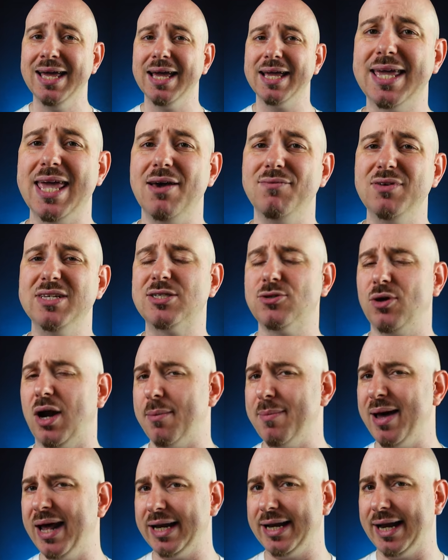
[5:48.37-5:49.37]
che ha visto
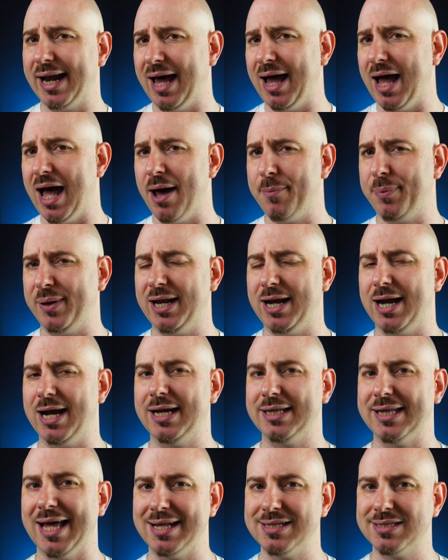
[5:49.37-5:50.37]
la Marina aprire
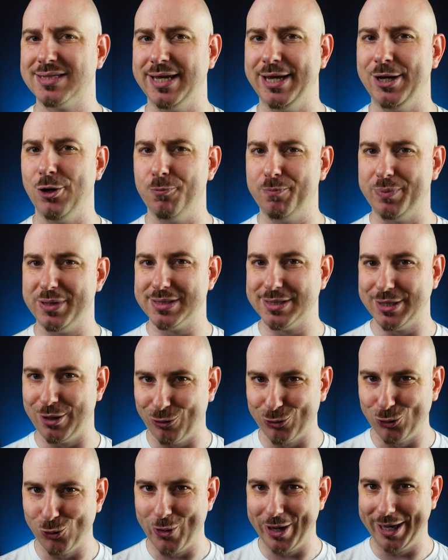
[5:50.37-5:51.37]
le danze in
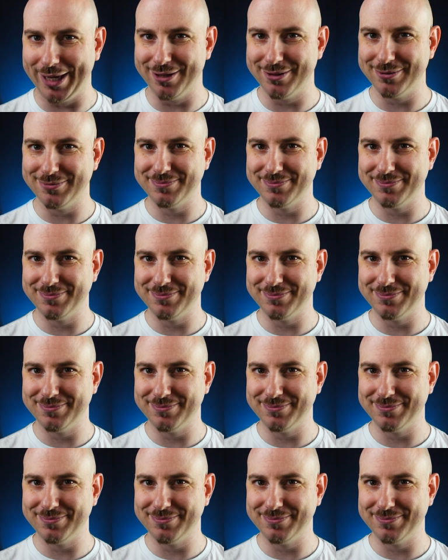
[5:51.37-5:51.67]
OP02.